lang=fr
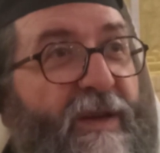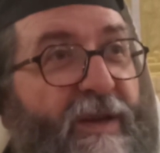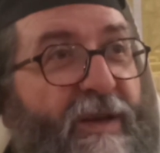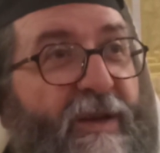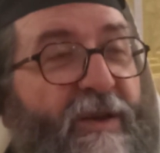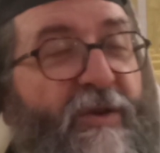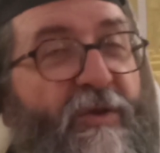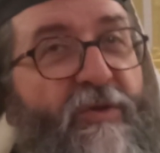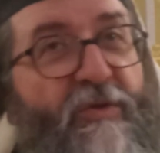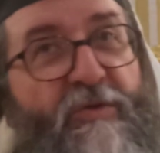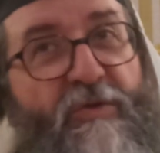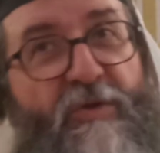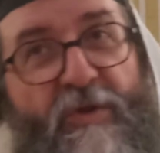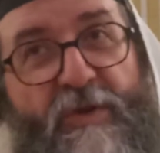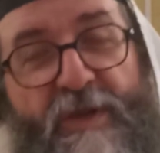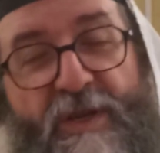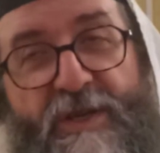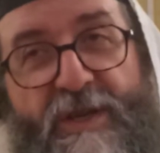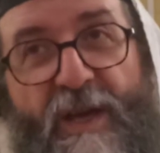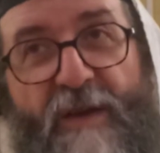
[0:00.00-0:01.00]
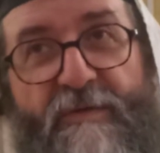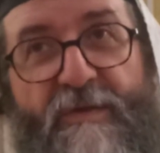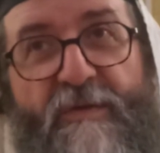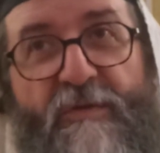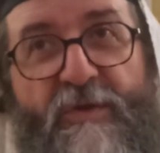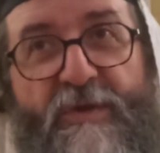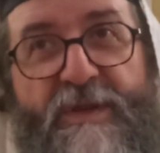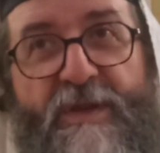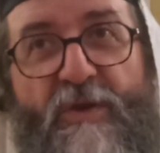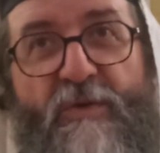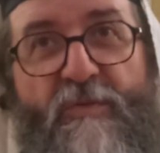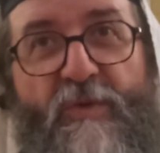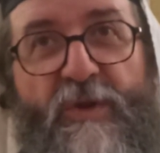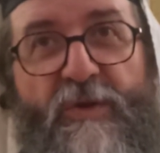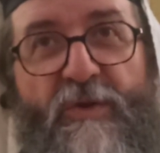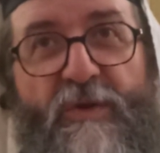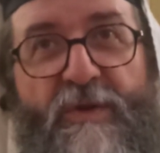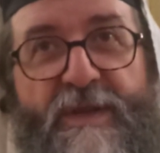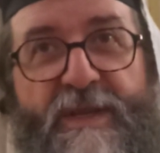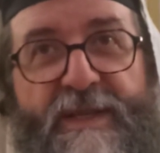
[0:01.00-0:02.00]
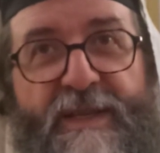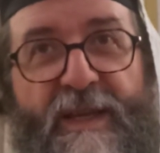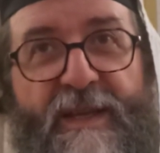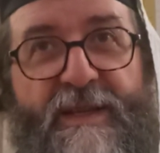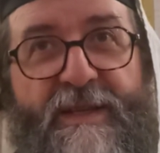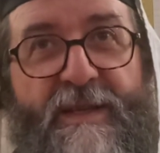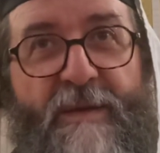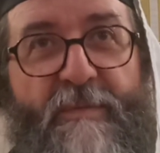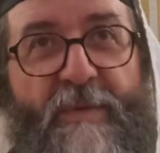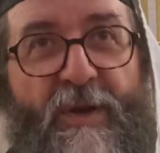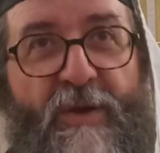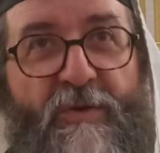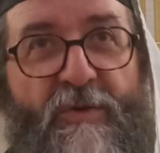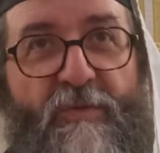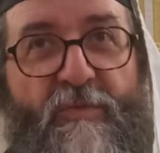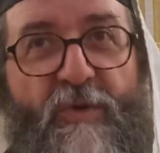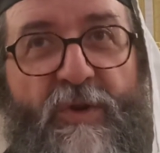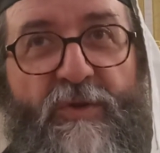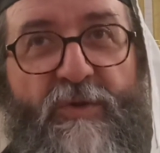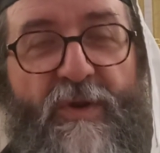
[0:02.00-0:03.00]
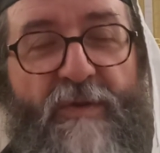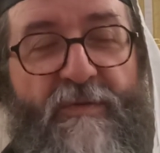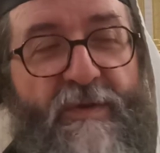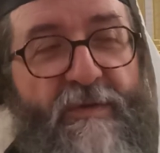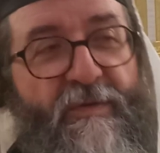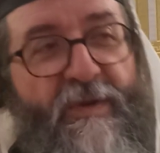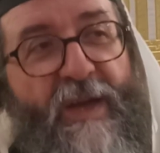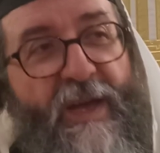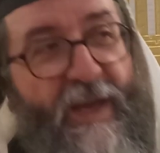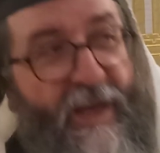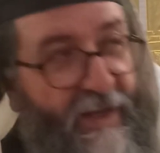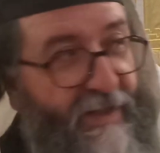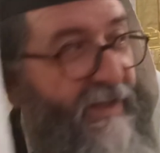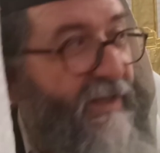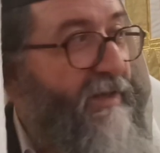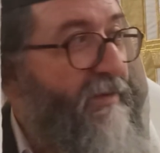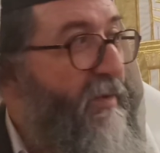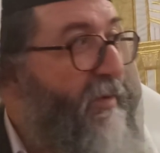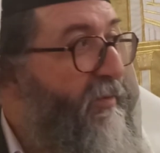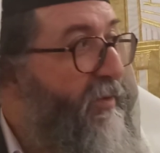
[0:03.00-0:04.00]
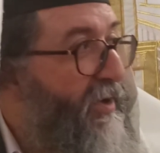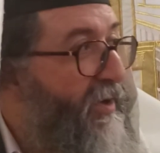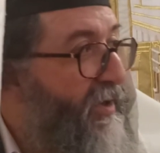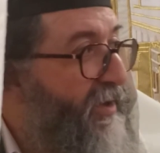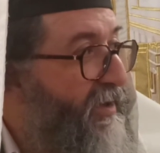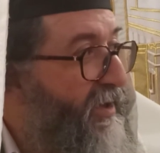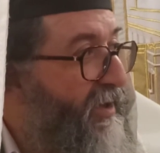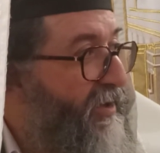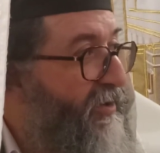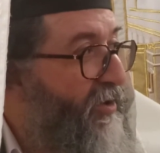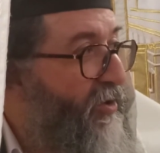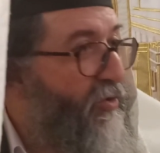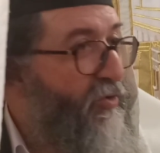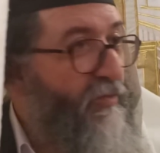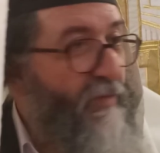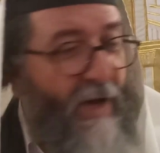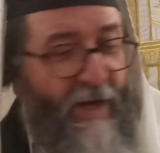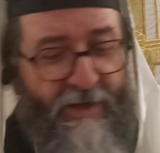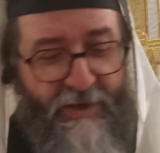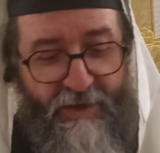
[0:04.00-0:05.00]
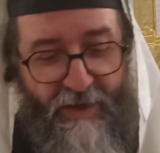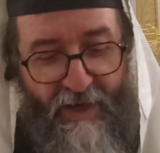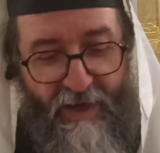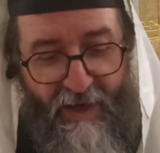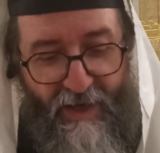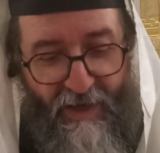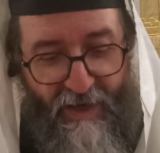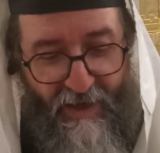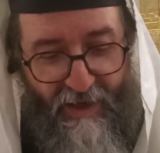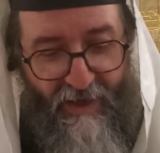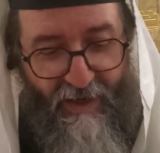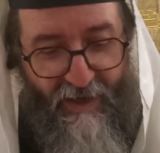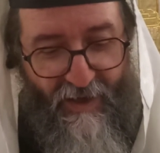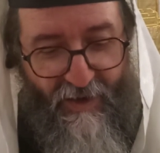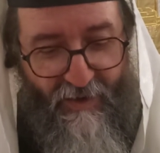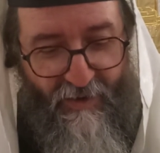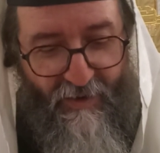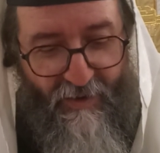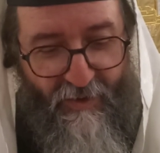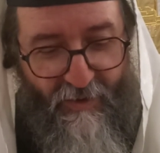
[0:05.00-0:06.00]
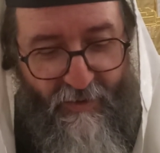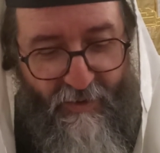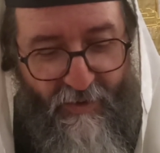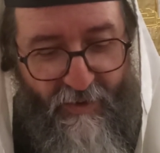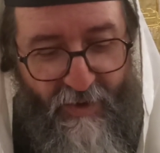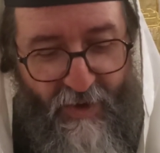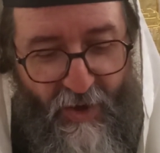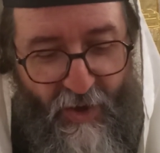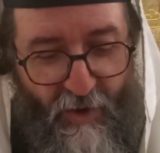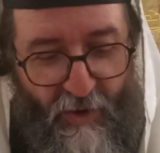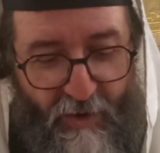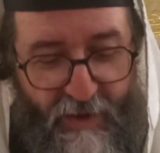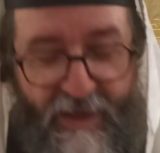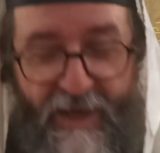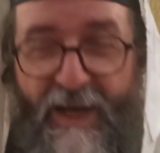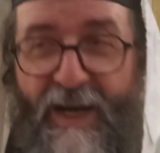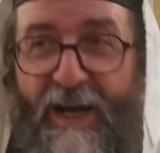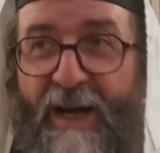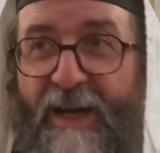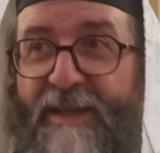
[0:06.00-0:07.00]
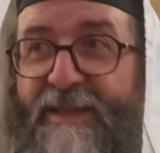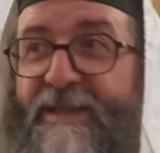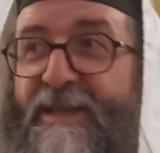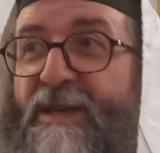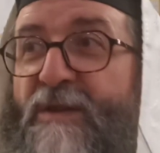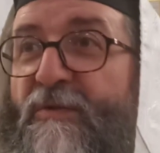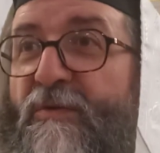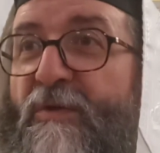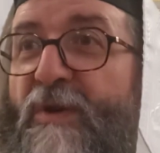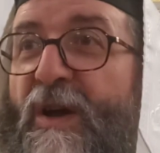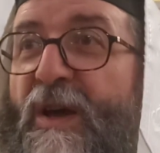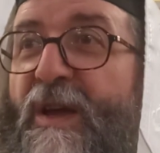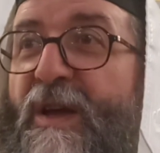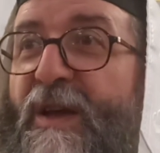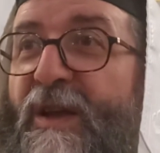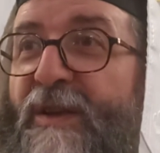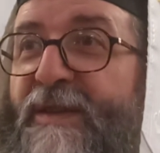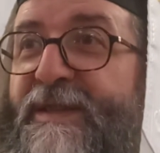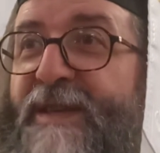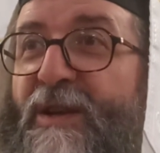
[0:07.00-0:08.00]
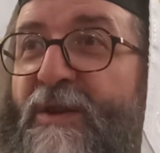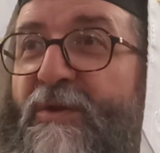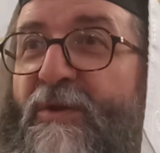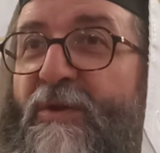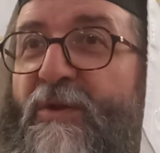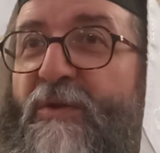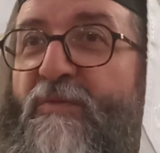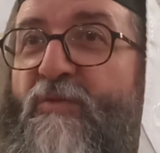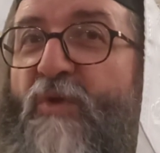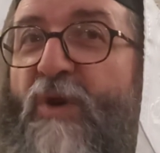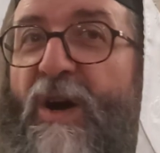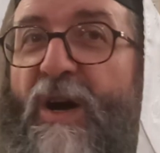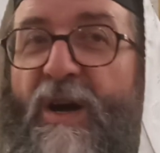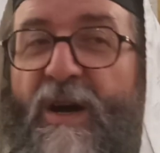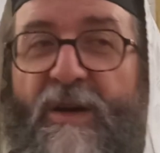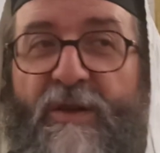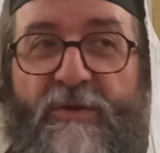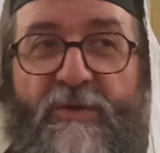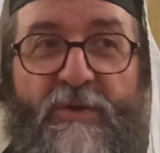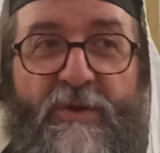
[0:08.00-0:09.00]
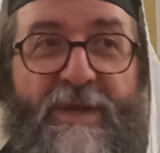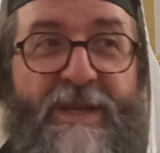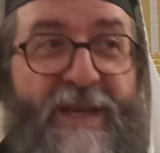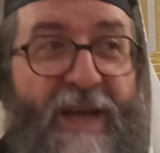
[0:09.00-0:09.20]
euh, au Chodesh Aviv aussi, le mois de Nissan qui s'appelle le mois de Aviv, et ça c'est même dans, le Chumash. Et le, le Yerach Ziv, c'est le, mois de